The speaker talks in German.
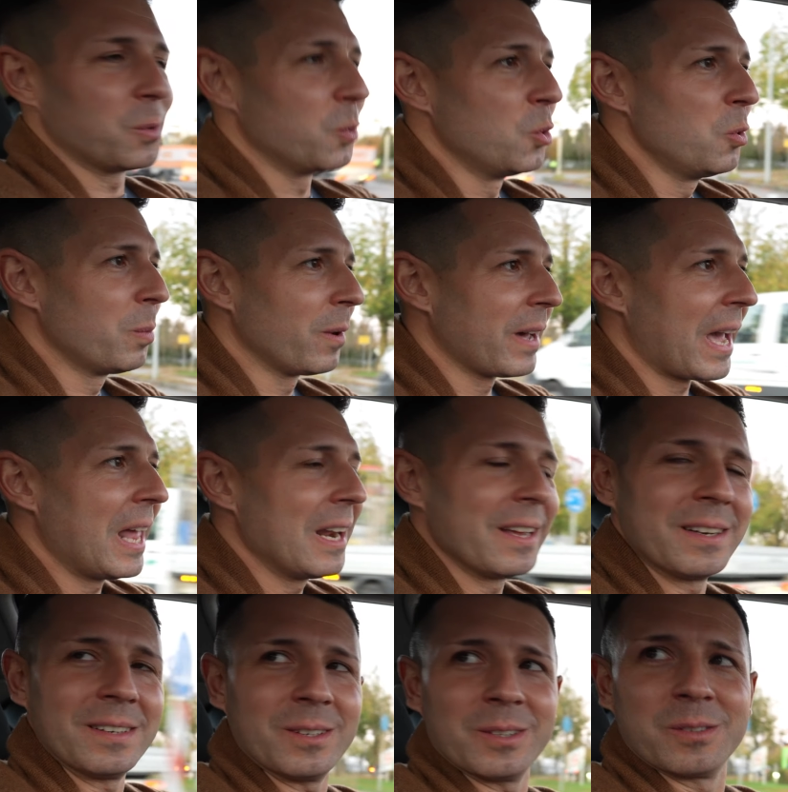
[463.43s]

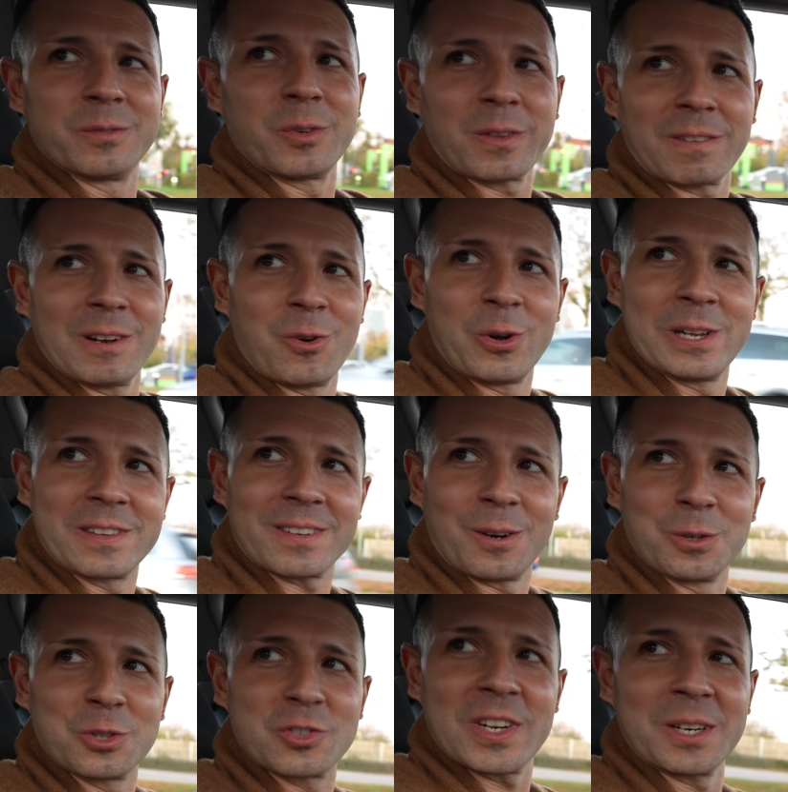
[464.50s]
überhellen
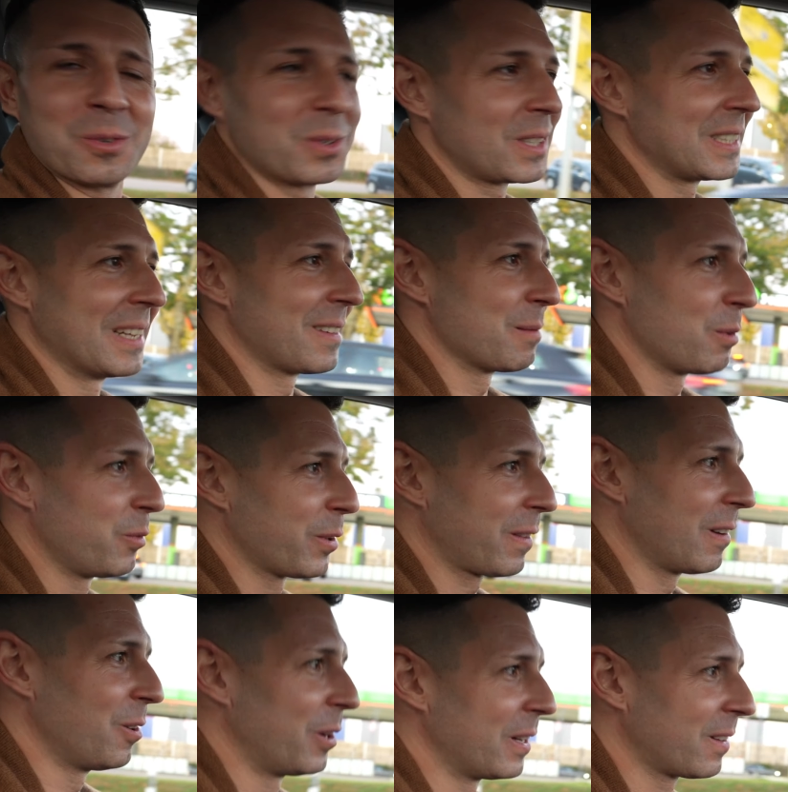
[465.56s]
Wurzelholzausstattung. Ich nenne es immer okay.
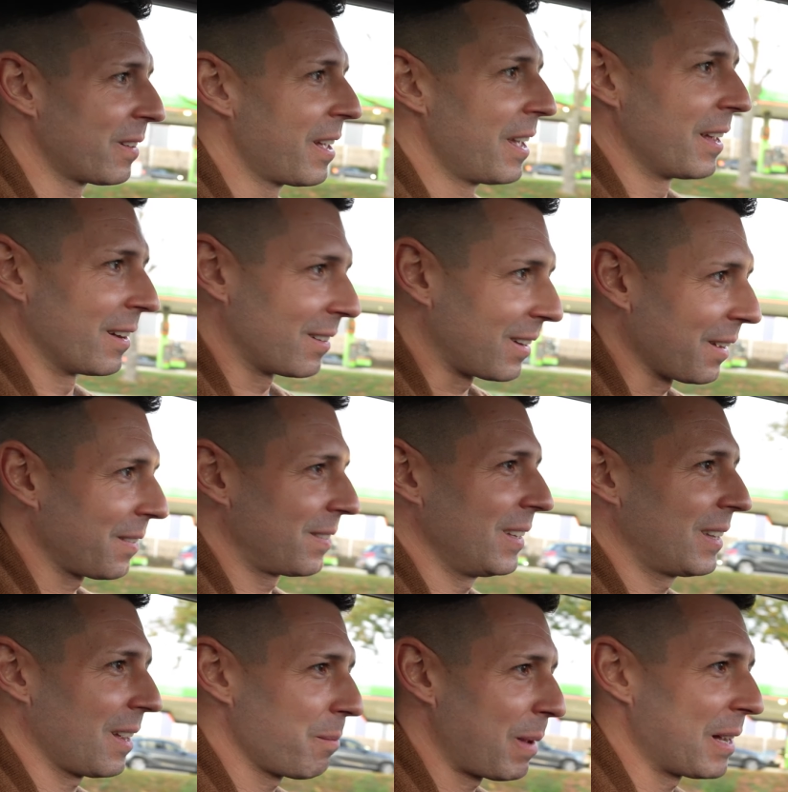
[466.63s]
Wurzelholz. Ja. Das
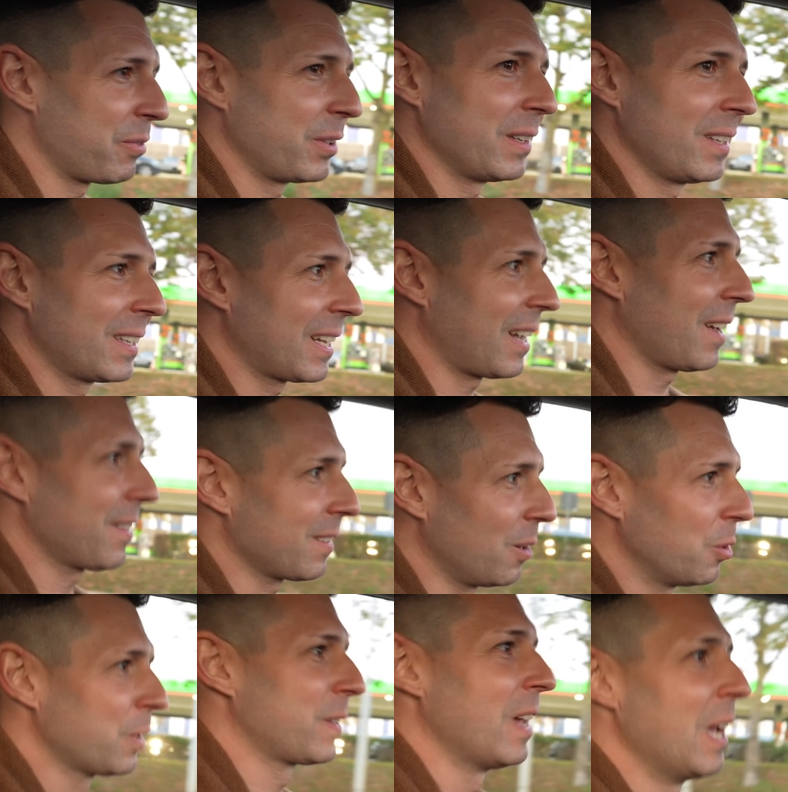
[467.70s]
sieht dann mal, finde ich, krass
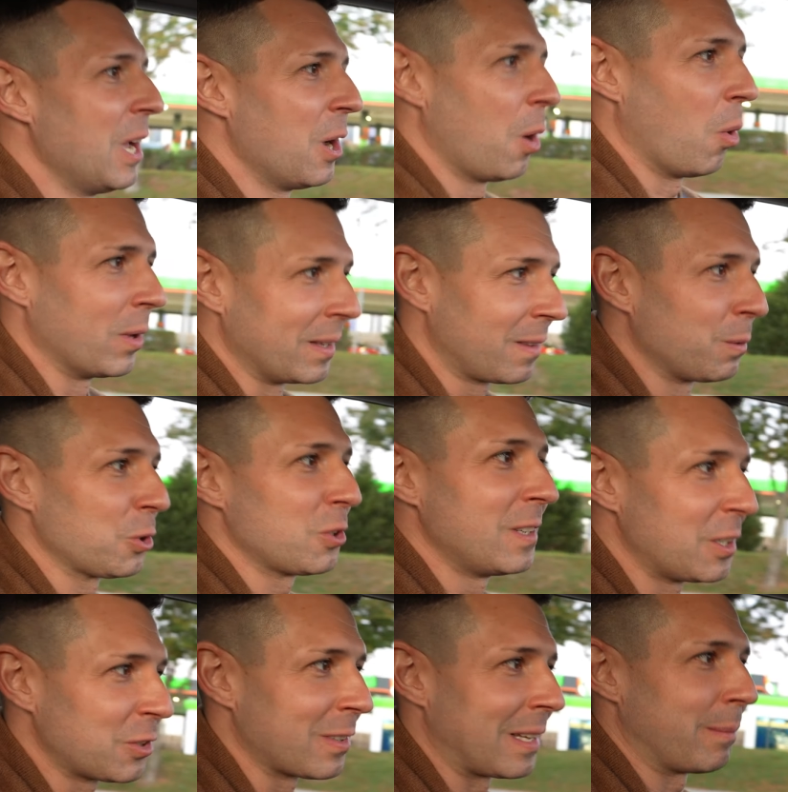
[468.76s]
aus. Ja. Und inzwischen
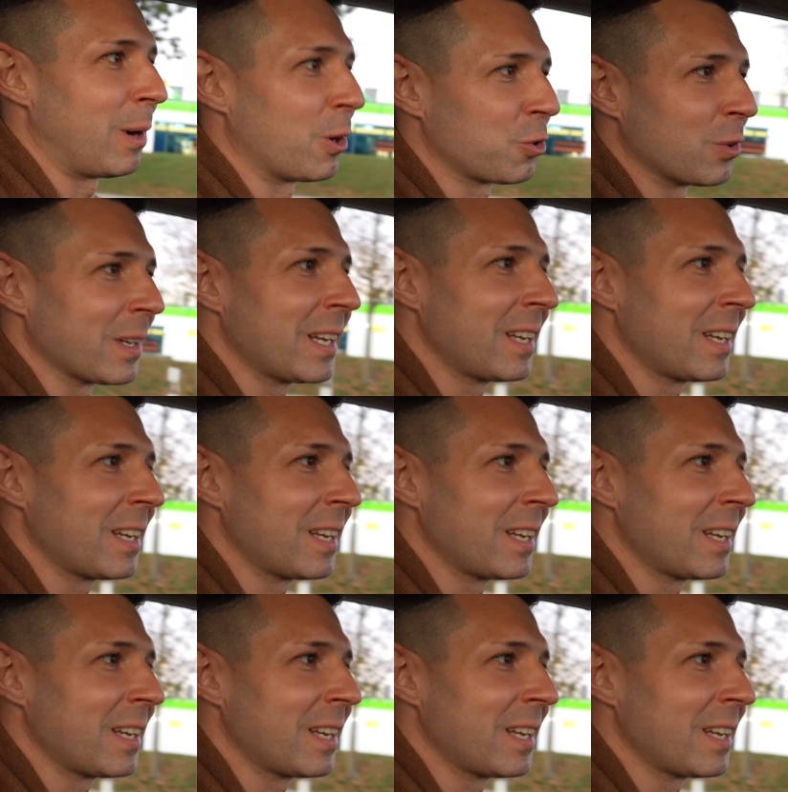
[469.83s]
ist das aber auch schon